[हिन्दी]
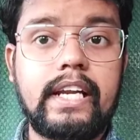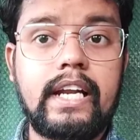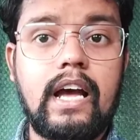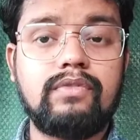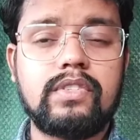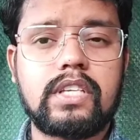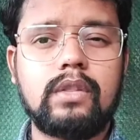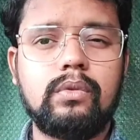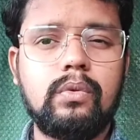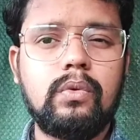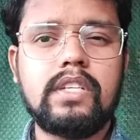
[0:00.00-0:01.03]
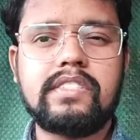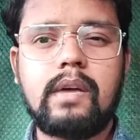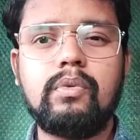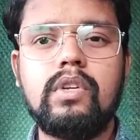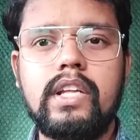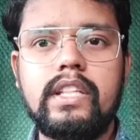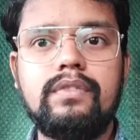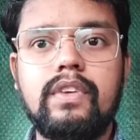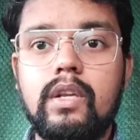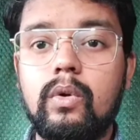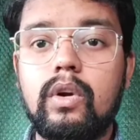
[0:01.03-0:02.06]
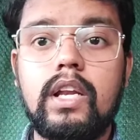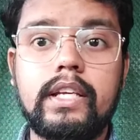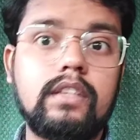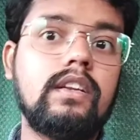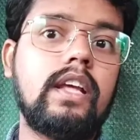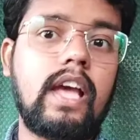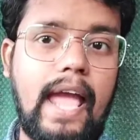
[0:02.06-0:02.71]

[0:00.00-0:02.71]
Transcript: सेकंड हाफ इसका थोड़ा सा आपको लेंदी फील होगा लेकिन